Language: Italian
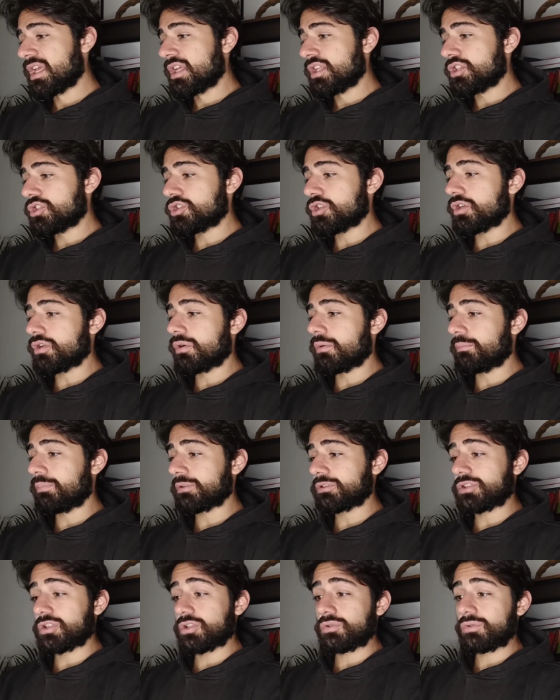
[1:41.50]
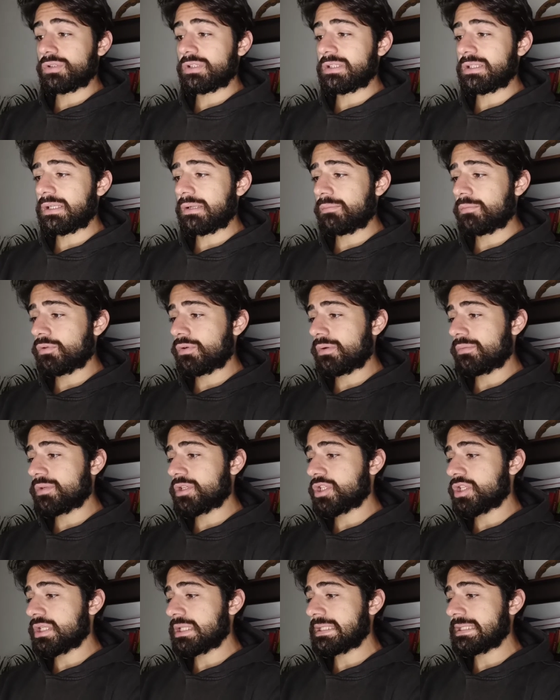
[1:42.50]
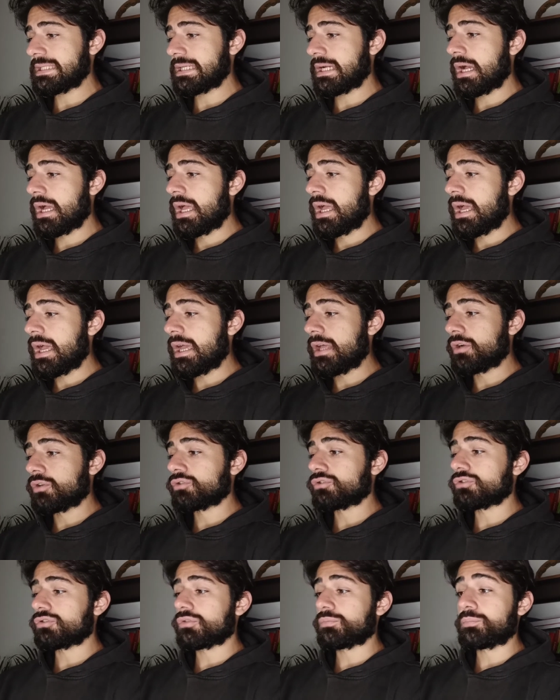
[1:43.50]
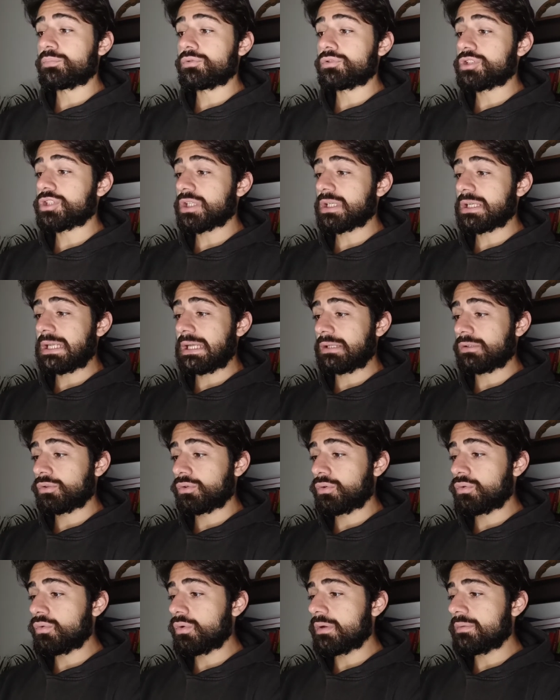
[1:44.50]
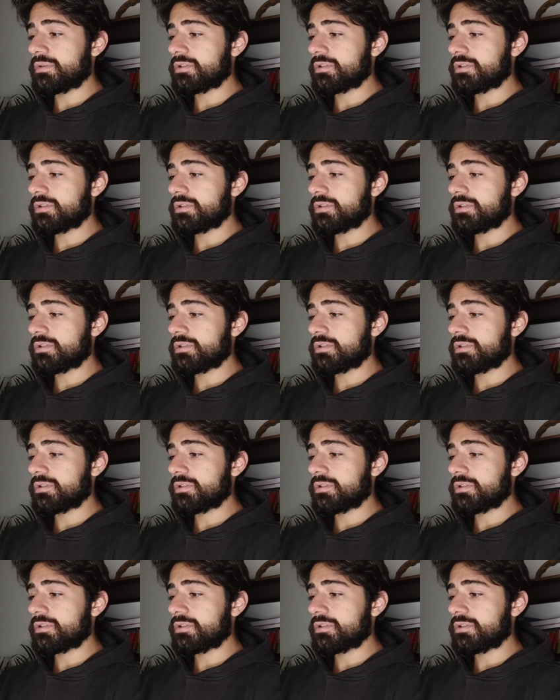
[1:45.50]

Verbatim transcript: Dice io non posso accontentarmi un'amicizia e non sto più cercando lui,